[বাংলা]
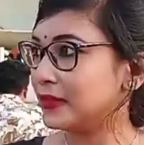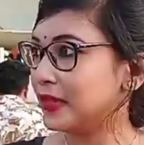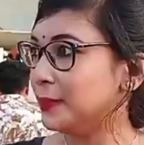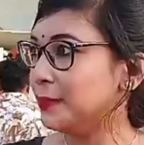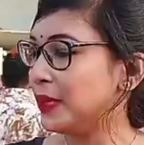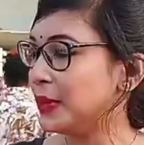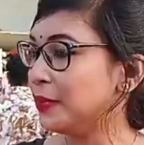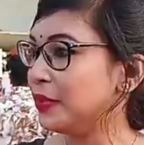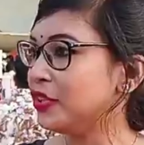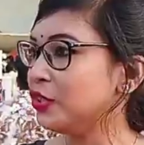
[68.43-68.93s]

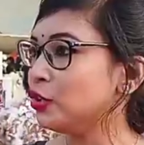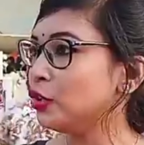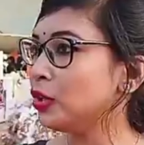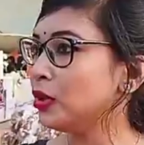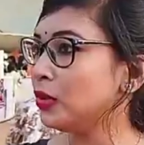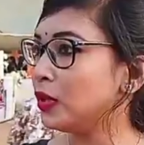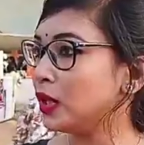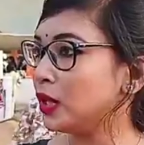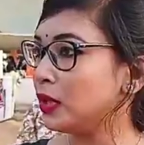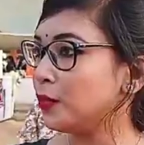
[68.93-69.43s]
বিভিন্ন
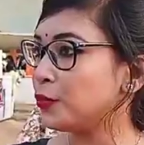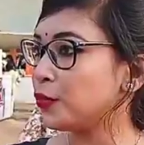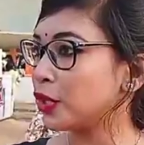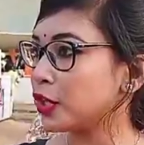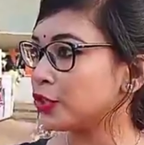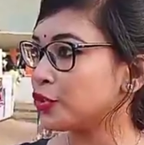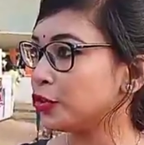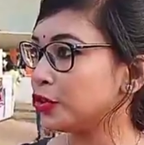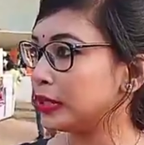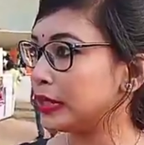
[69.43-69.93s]

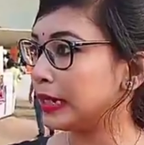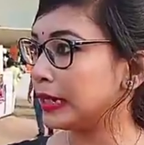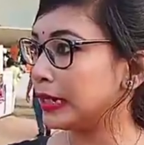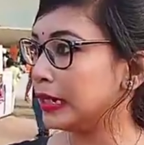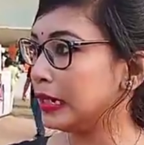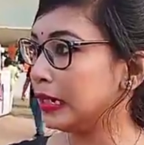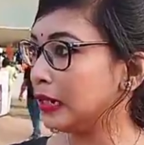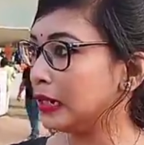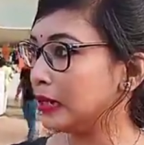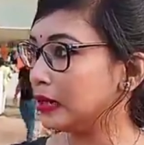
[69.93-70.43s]
প্রকাশন থেকে